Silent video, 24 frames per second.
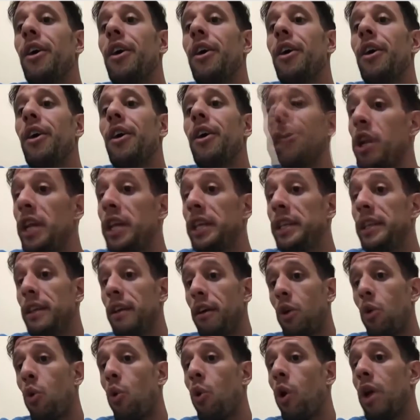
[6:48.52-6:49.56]

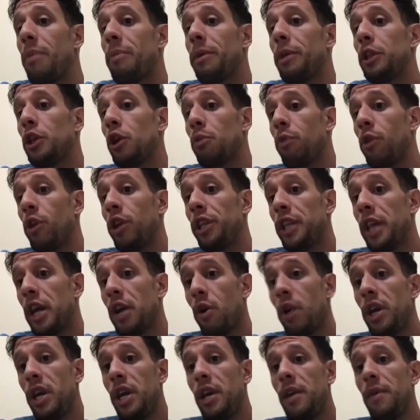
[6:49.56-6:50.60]
el metropolitano
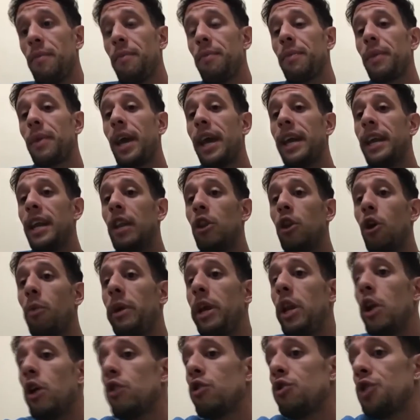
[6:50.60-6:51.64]
ahí. En el
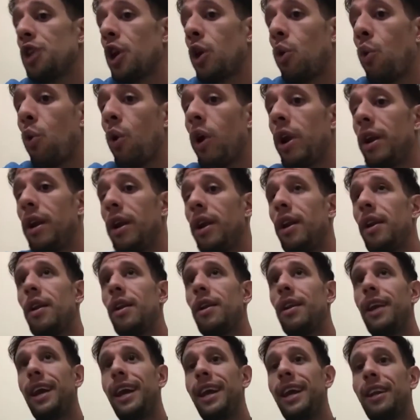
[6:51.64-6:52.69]
2011 jugué
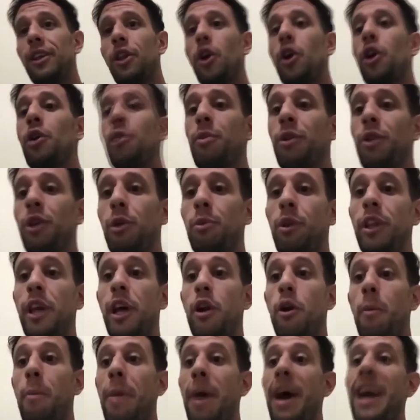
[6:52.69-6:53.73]
el, el torneo
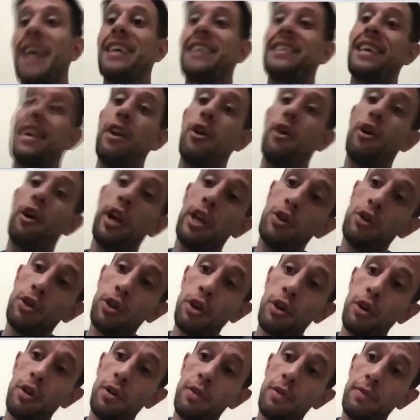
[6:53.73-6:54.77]
metropolitano para San
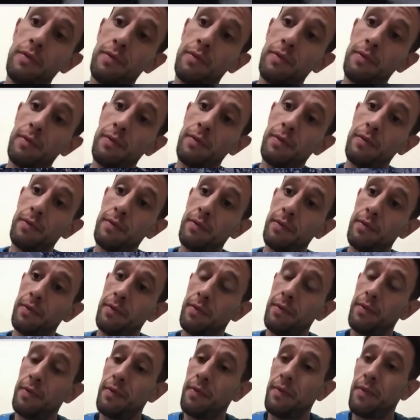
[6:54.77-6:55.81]
Lorenzo. Ajá.
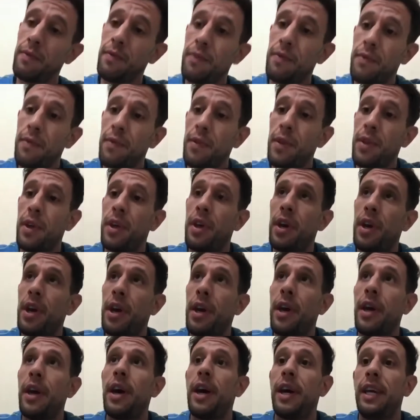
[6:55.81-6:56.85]
Para
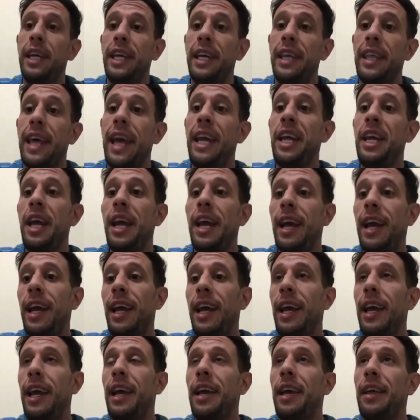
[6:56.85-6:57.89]
el rival. Y de
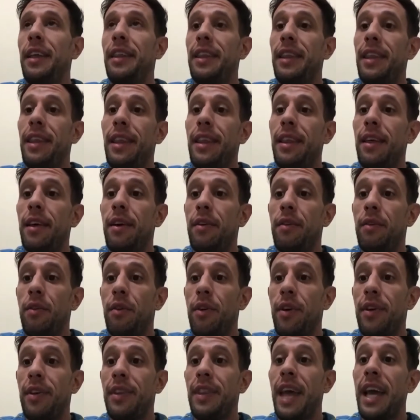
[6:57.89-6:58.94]
ahí
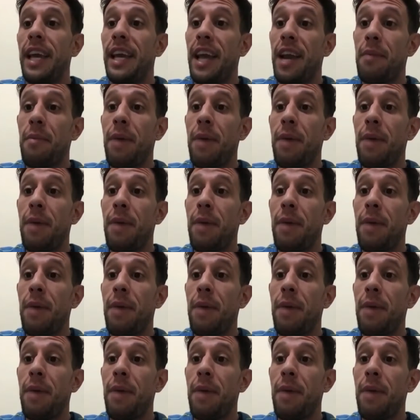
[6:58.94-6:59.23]
de ahí en